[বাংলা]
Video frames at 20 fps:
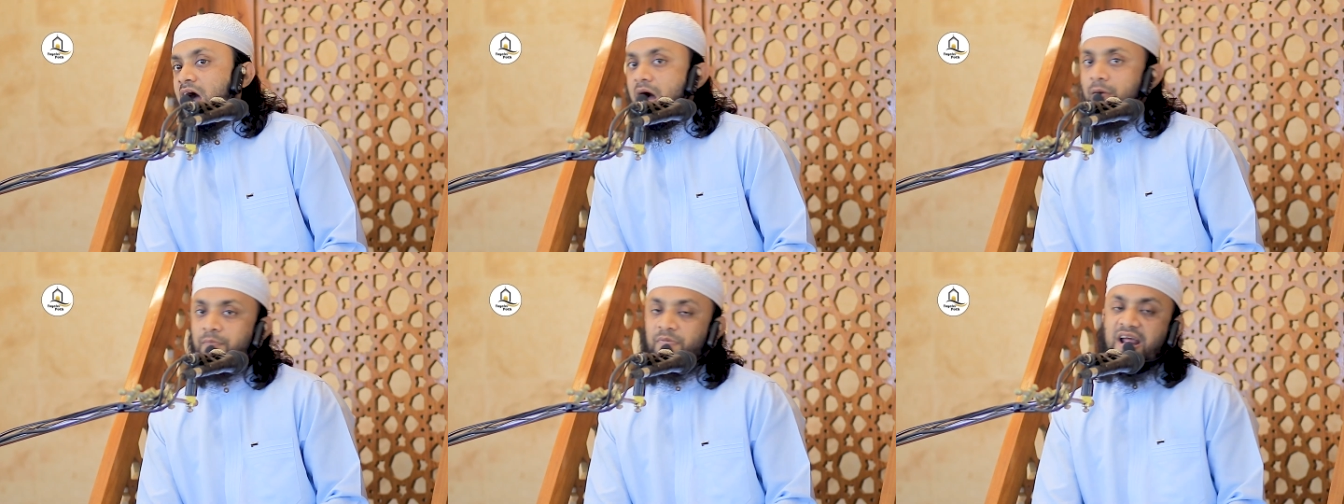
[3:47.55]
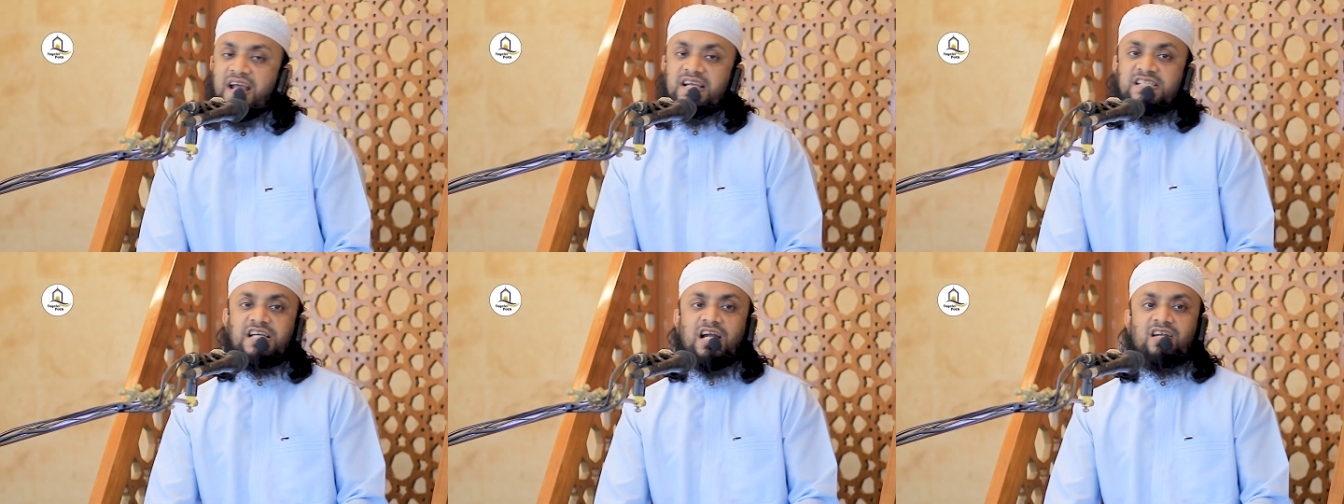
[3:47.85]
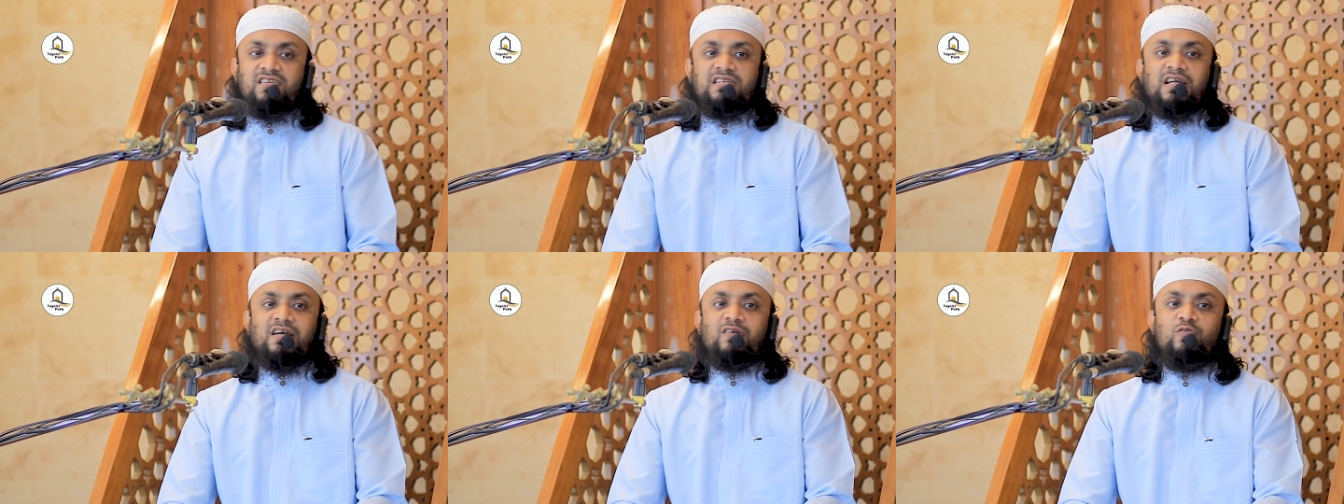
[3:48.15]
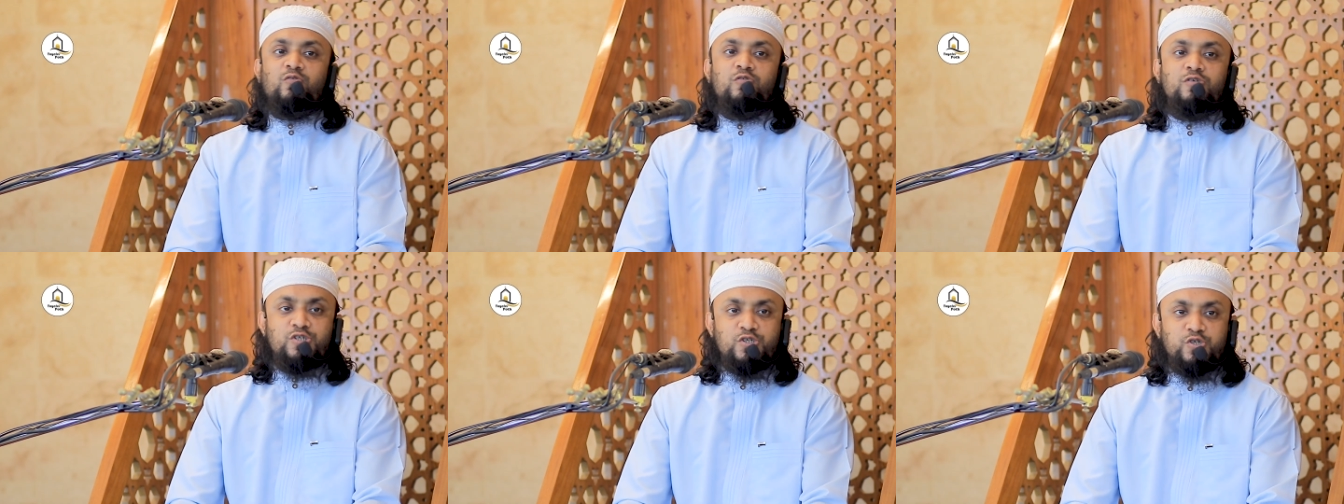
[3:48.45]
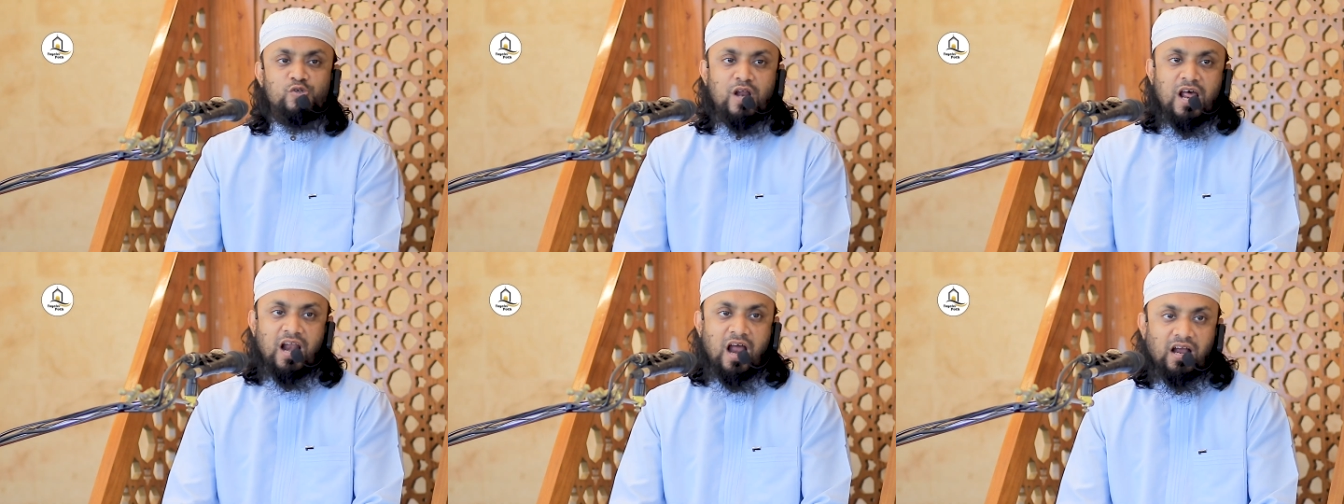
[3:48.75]
আমরা এই চারটা গুণ
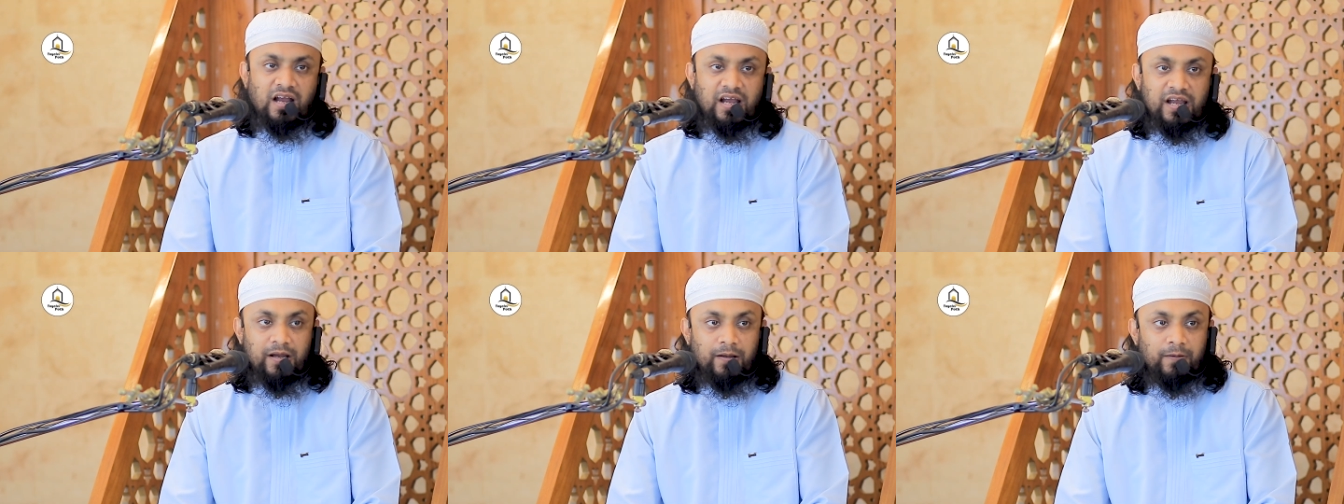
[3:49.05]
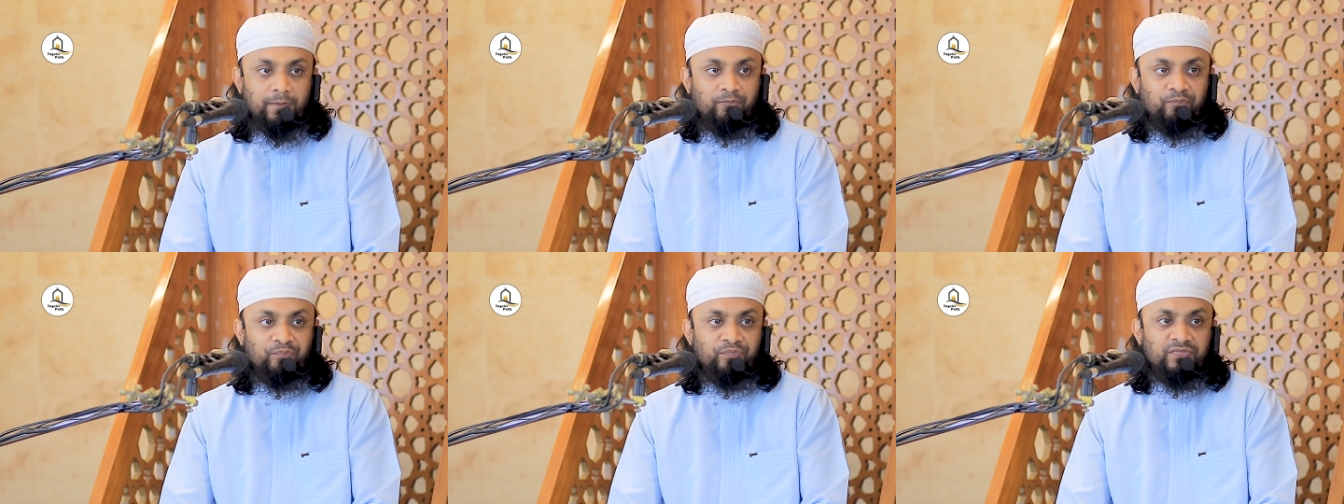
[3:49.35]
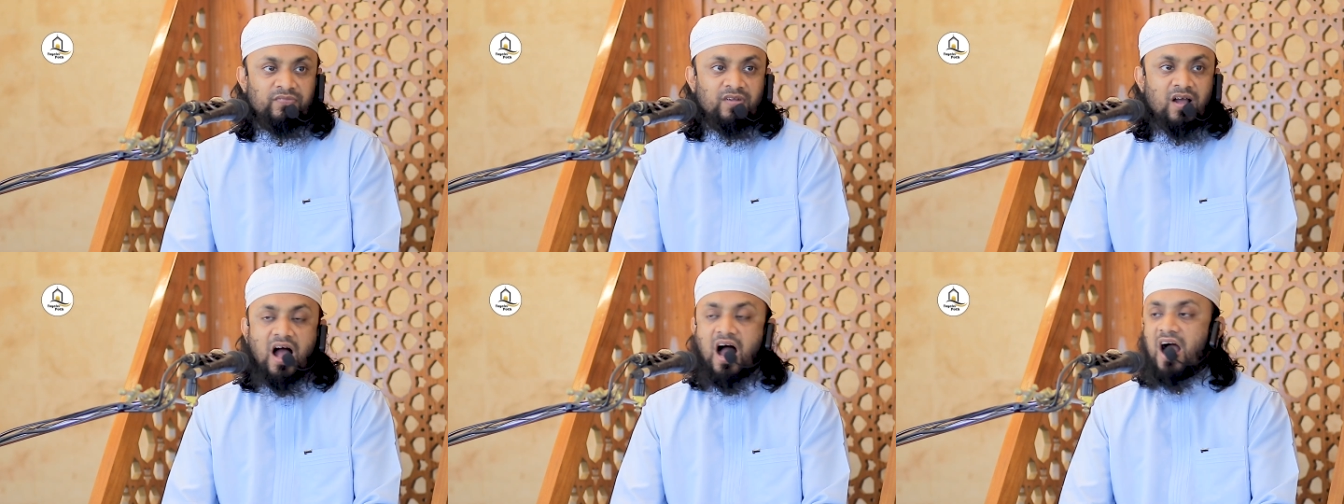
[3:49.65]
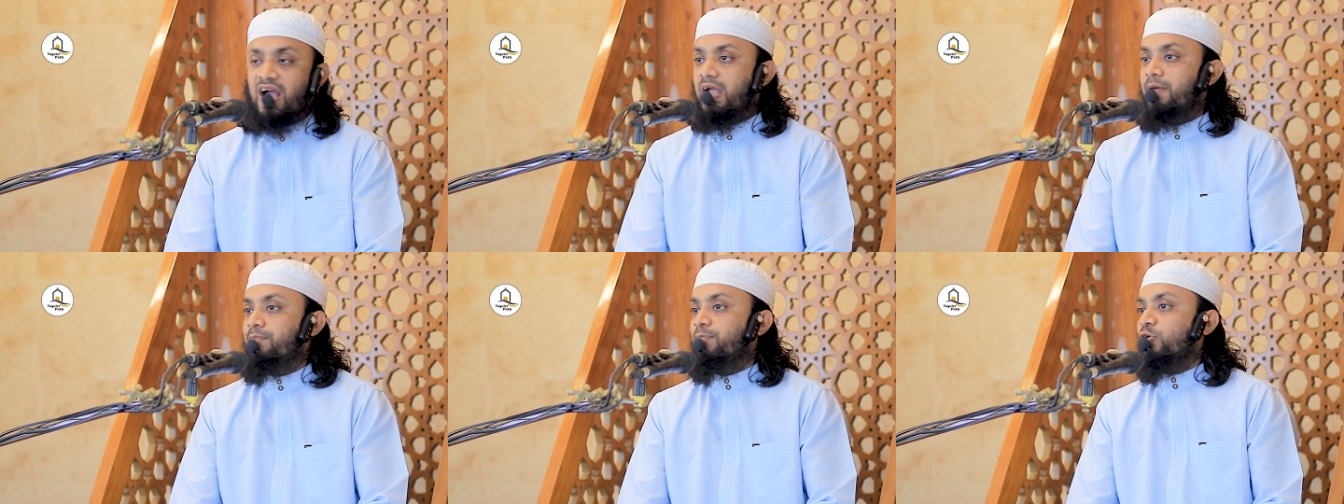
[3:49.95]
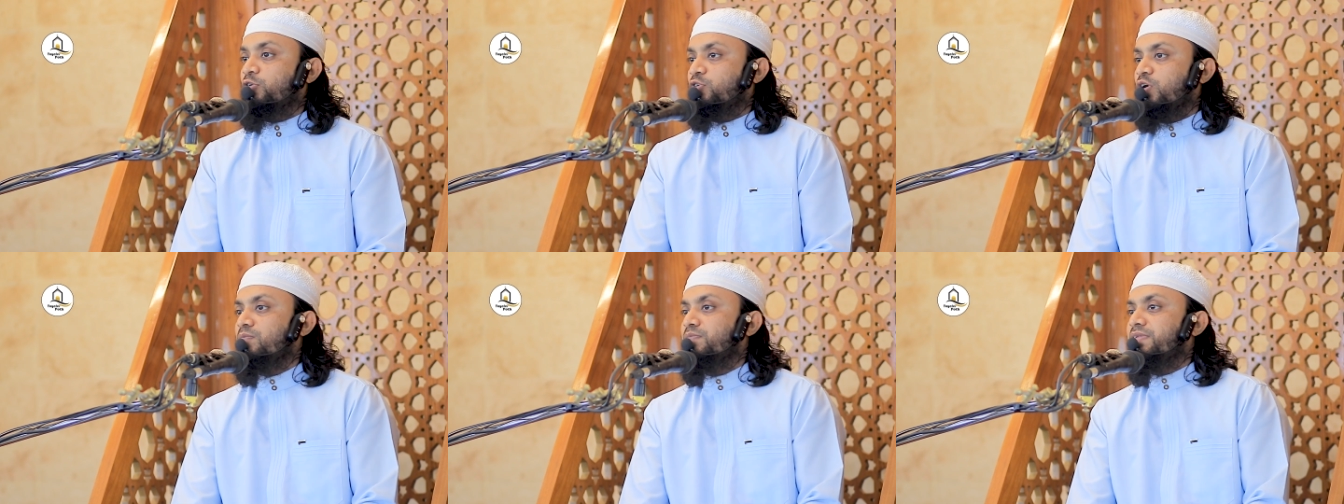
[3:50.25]
শোনার আগে আগে
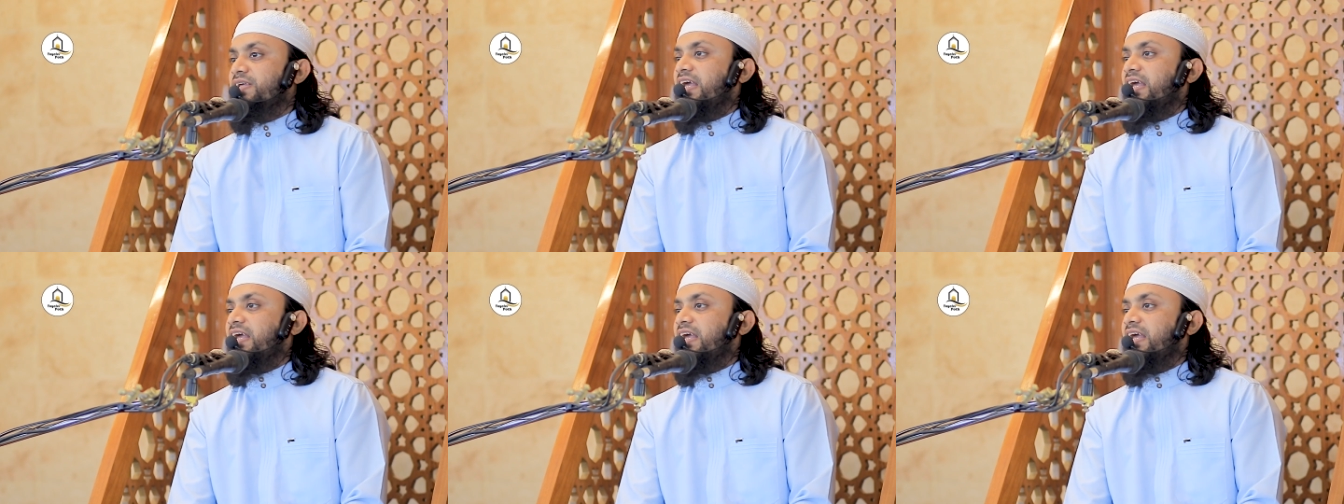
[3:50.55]
প্রথম